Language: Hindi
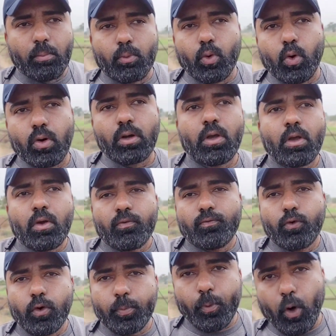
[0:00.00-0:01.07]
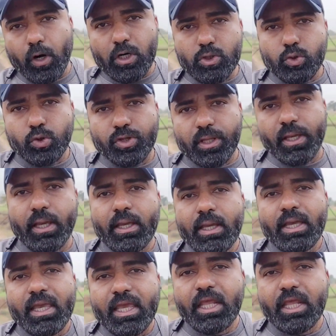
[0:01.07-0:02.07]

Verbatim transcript: जो हम लोग फूड प्रोडक्ट्स होते हैं